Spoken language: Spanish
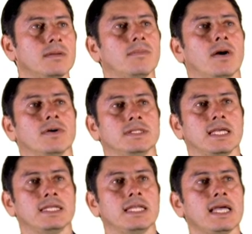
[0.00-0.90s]
Bajo
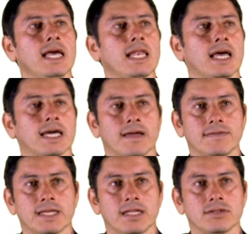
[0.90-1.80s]
esa idea, la
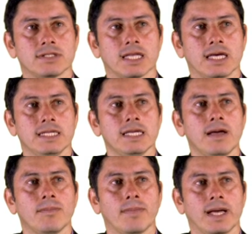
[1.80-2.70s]
gráfica nos quedaría
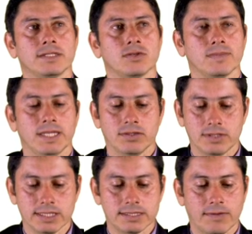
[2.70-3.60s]
más o
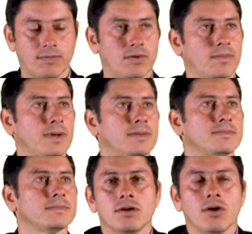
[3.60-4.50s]
menos de esta forma.
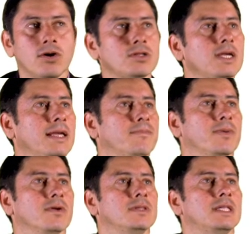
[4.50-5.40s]
Otro
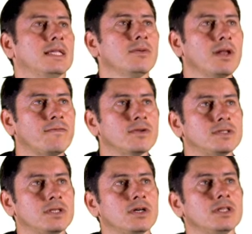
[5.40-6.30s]
ejemplo, tenemos la
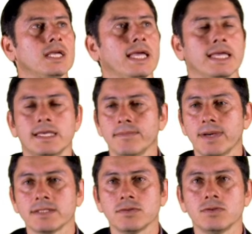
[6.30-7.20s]
función x
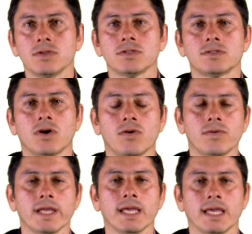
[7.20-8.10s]
más 1
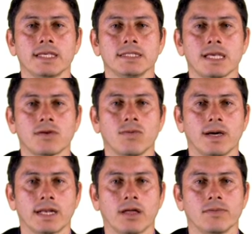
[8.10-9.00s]
sobre x al
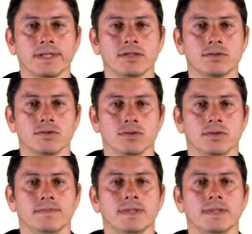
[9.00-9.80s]
cuadrado menos 1.